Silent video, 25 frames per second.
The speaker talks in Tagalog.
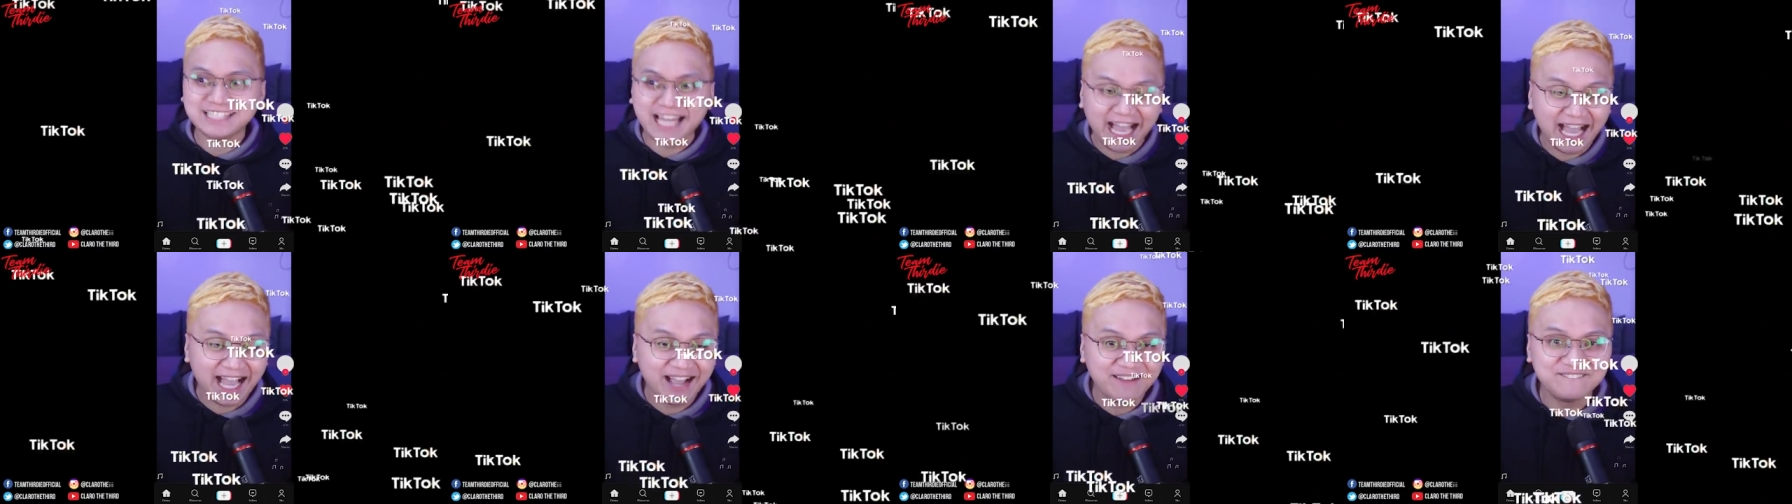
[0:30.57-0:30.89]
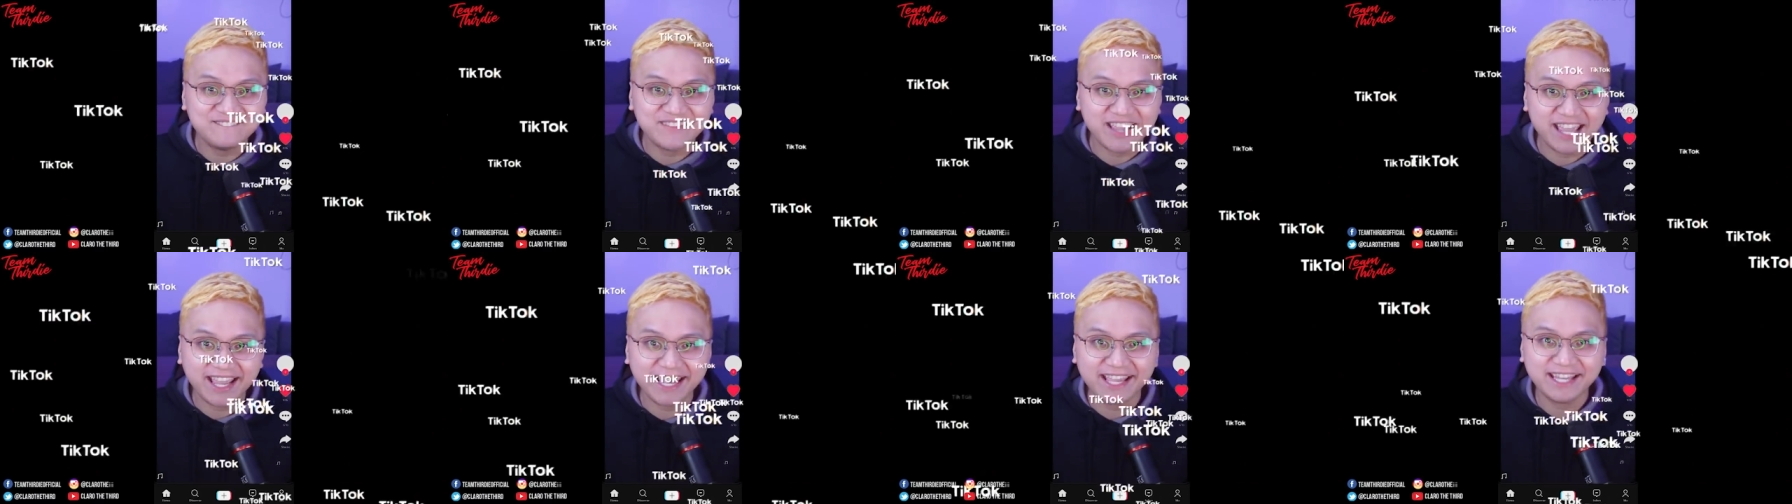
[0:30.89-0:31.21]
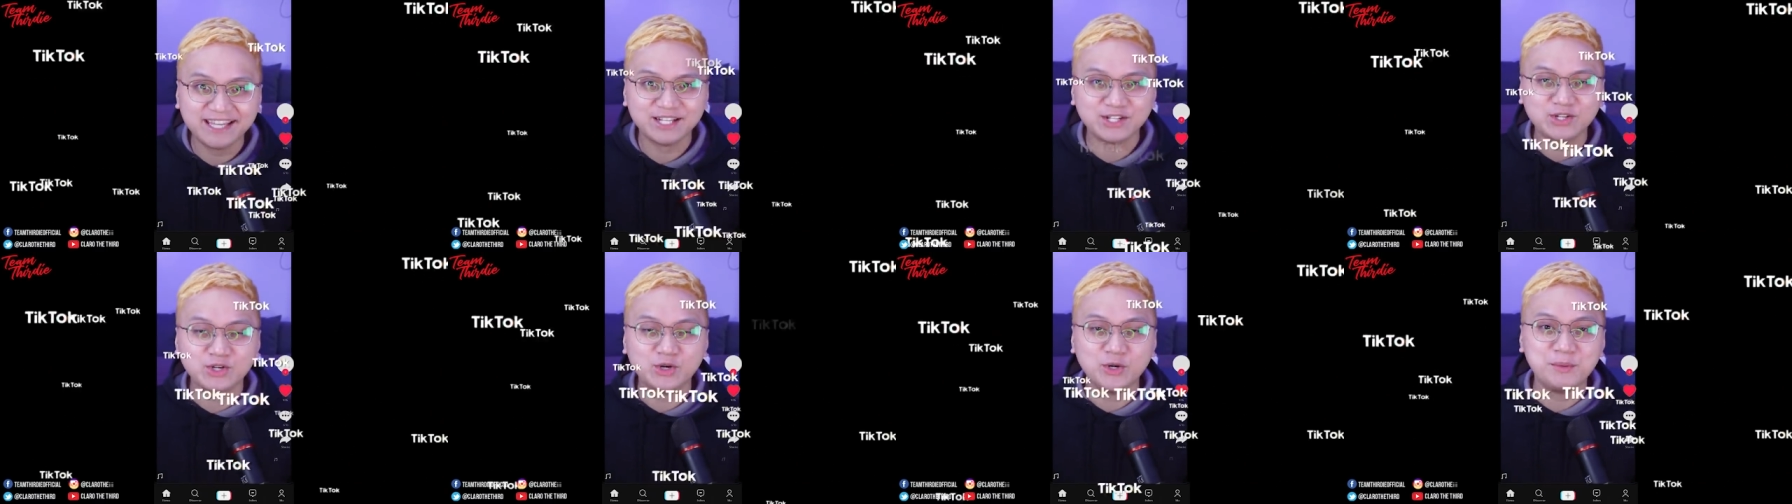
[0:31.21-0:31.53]
dami
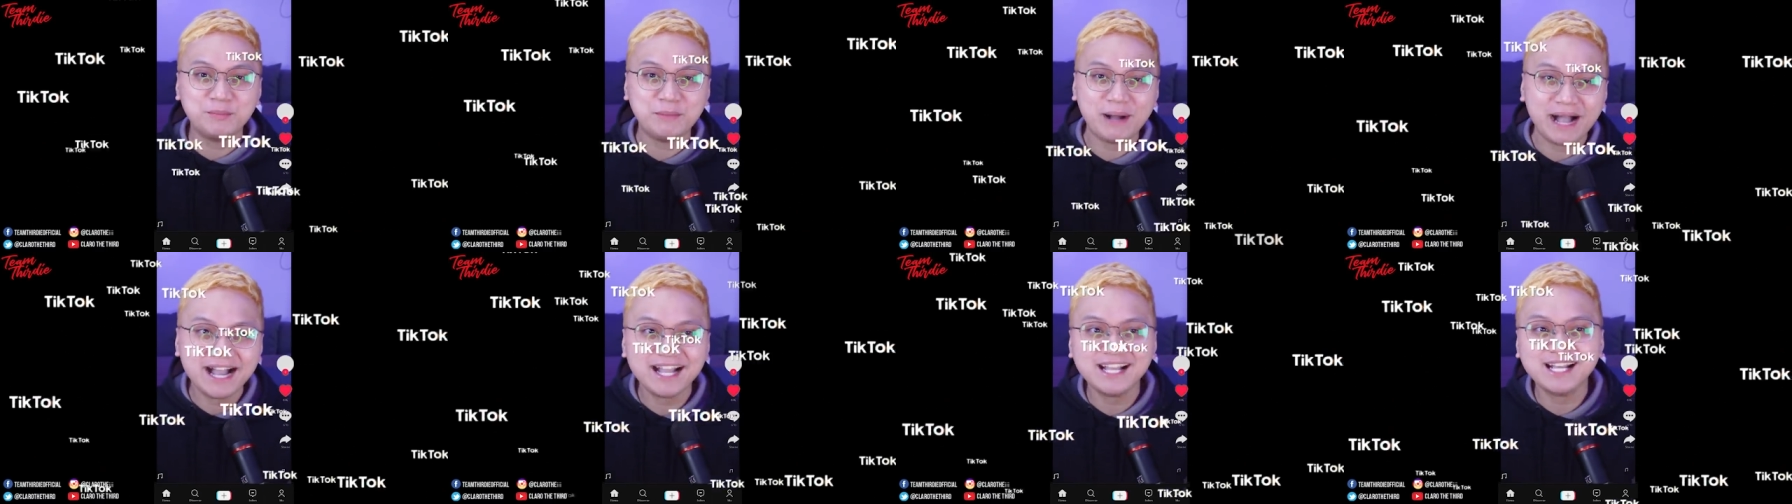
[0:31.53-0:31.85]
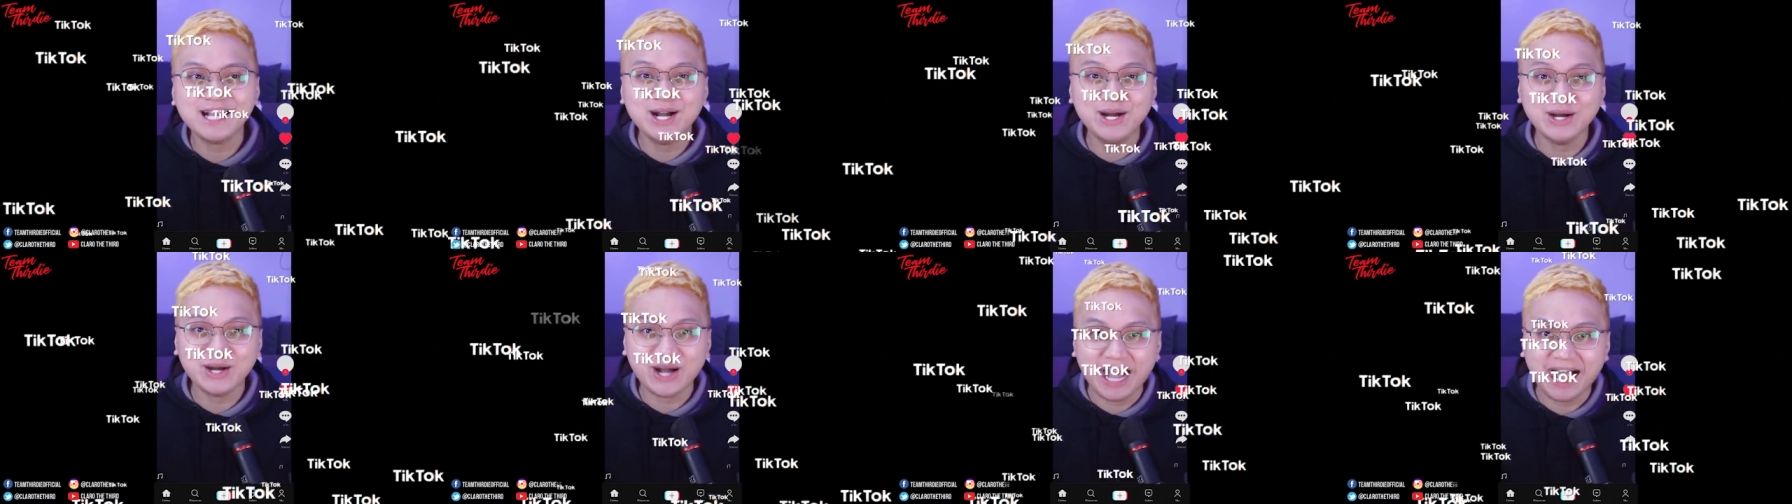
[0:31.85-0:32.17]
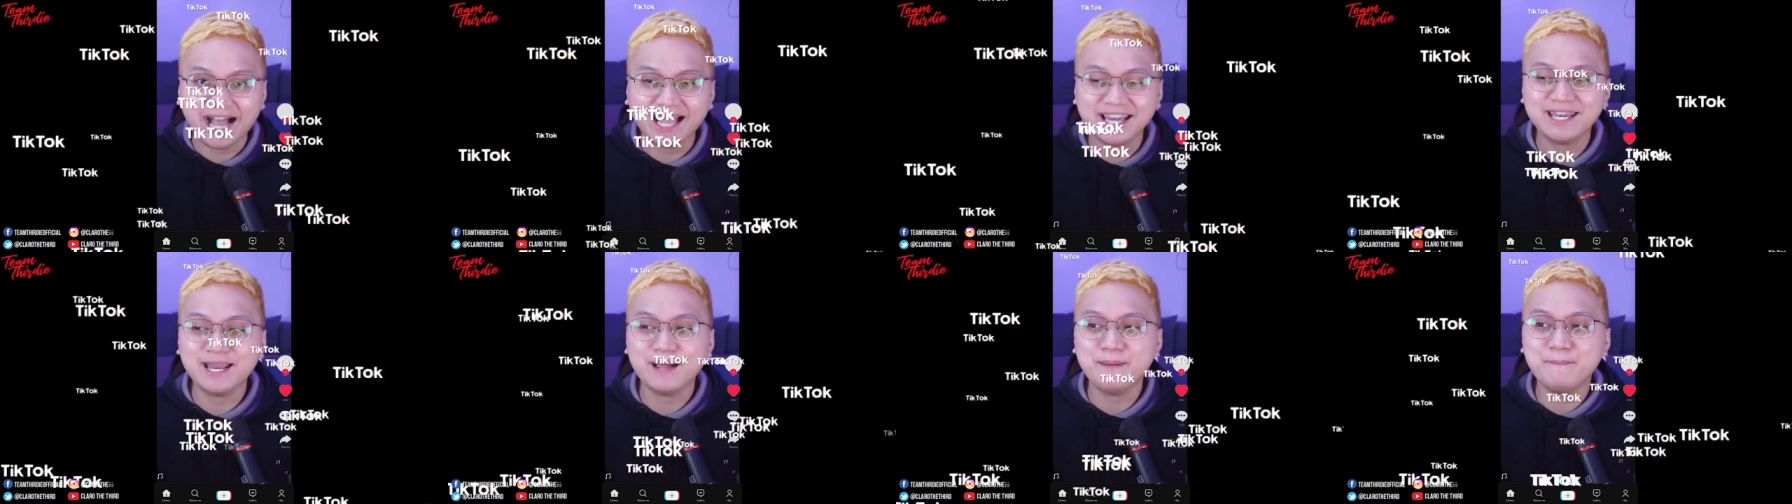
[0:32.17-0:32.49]
ng
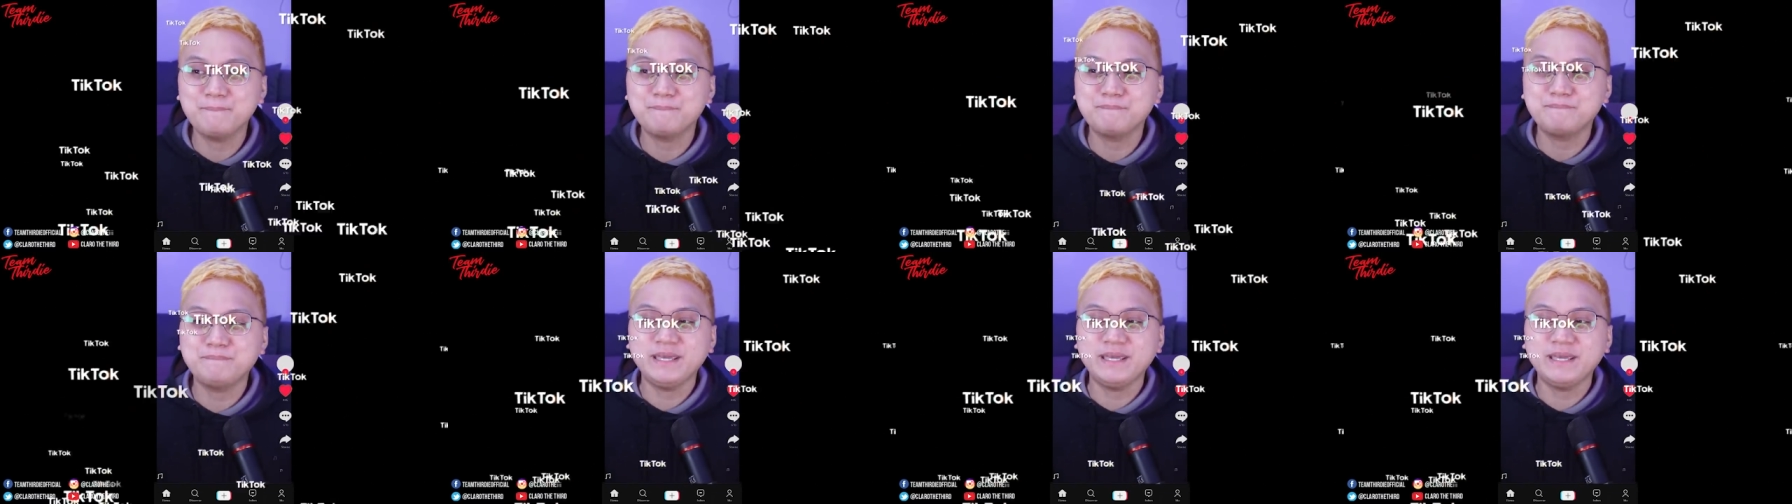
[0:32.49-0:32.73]
gumagawa ng